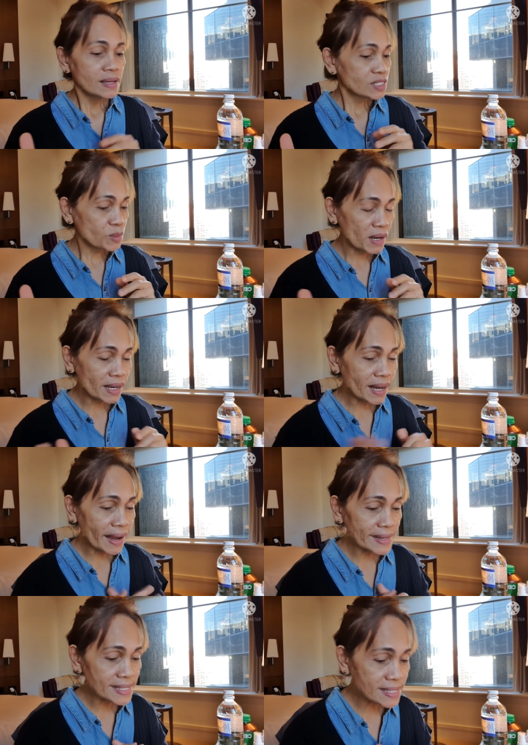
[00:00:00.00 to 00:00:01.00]
So mga
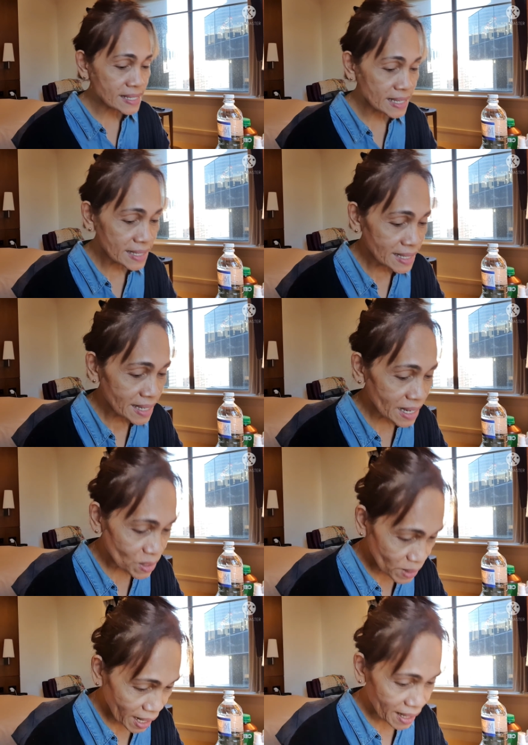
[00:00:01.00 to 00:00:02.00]
guys,
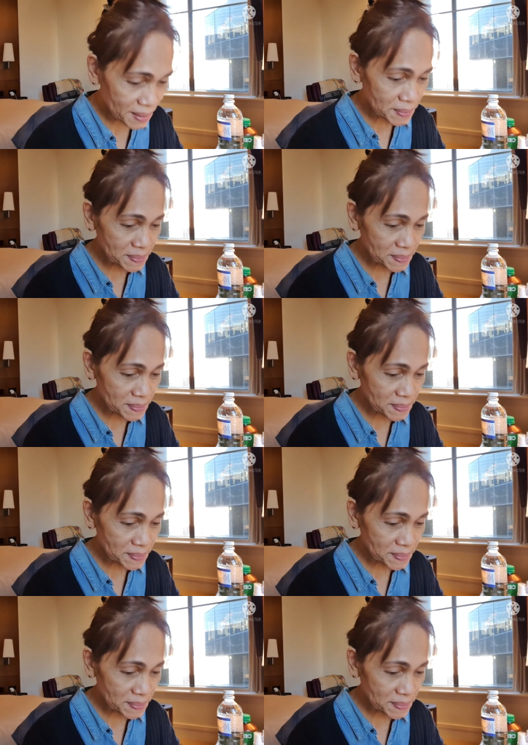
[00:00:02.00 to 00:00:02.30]
ito na.